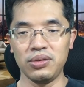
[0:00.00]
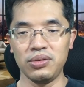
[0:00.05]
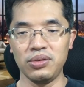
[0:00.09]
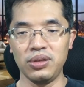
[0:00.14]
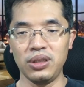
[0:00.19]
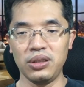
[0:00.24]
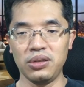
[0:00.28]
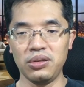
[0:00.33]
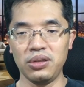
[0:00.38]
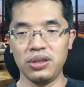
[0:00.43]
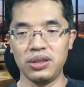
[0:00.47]

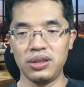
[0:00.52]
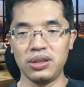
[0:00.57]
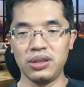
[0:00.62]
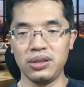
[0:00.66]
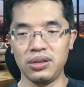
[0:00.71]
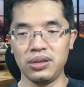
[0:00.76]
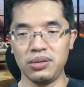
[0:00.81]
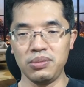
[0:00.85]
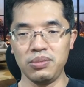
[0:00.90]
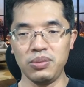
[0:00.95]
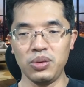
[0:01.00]
クリック
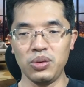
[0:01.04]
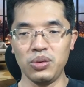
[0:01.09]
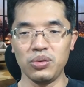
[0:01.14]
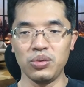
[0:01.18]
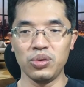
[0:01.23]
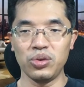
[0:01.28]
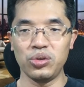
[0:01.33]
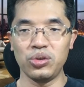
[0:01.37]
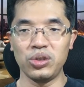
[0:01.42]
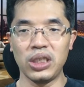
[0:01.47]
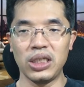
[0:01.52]
率も
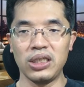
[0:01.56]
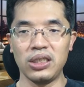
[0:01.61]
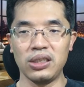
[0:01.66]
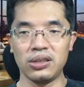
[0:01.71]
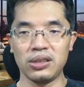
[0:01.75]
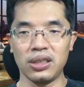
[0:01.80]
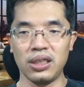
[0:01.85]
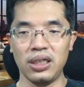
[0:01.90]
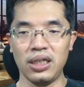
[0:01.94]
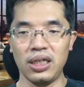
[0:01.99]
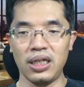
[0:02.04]
57です
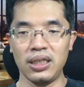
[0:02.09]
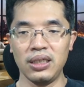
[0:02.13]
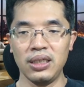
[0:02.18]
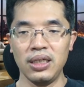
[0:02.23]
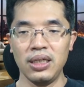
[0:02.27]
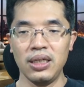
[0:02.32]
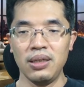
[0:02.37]
から、